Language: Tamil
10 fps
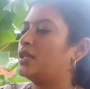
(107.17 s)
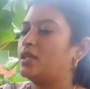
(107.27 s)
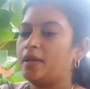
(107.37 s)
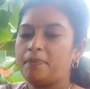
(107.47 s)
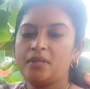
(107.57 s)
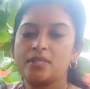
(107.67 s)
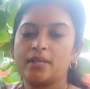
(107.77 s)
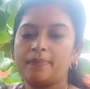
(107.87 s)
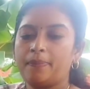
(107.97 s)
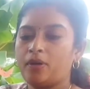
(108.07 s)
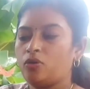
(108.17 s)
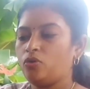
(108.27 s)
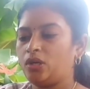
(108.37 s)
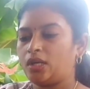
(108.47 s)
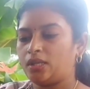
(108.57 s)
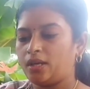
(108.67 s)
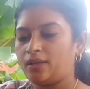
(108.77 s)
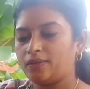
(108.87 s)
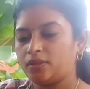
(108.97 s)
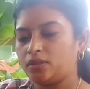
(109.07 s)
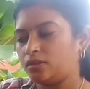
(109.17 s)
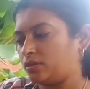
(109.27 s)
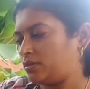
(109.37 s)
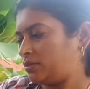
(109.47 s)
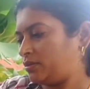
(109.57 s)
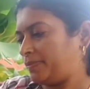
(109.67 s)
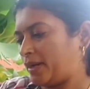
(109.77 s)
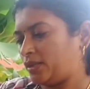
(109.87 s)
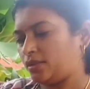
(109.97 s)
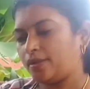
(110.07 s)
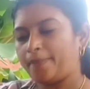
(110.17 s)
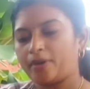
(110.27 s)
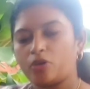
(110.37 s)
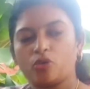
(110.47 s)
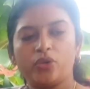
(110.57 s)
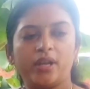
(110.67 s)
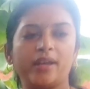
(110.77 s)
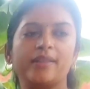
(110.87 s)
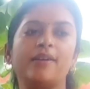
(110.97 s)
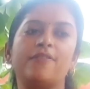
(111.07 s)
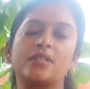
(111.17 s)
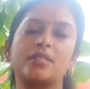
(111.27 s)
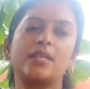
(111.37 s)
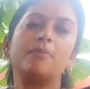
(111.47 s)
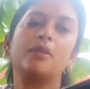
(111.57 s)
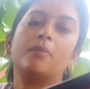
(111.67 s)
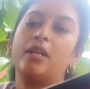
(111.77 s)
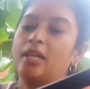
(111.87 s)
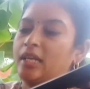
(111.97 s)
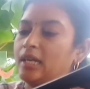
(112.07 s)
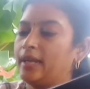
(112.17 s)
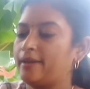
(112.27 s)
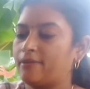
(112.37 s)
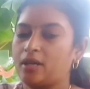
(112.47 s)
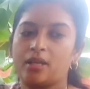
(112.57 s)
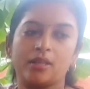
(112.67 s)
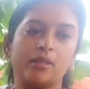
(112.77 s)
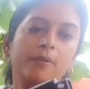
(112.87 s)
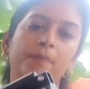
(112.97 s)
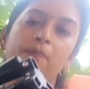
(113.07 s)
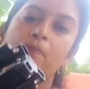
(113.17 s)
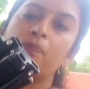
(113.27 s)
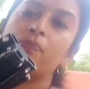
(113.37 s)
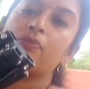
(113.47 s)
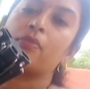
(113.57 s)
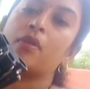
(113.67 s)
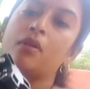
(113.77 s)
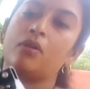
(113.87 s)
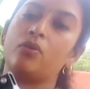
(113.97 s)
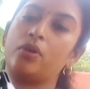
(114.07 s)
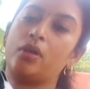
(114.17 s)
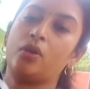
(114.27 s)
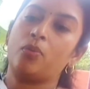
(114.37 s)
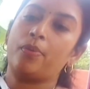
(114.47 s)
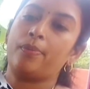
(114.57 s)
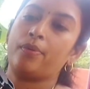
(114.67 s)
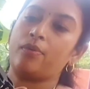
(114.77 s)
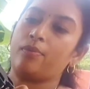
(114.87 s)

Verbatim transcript: இது எப்படி செட் பண்ணுங்கிறதெல்லாம் வந்து பார்த்து தான் பண்ணணும் ஏன்னா இதுதான் ஃபஸ்ட் டைம் இந்த மாதிரி ரிங் லைட் வாங்குறது இங்கே ஓப்பன் பண்ண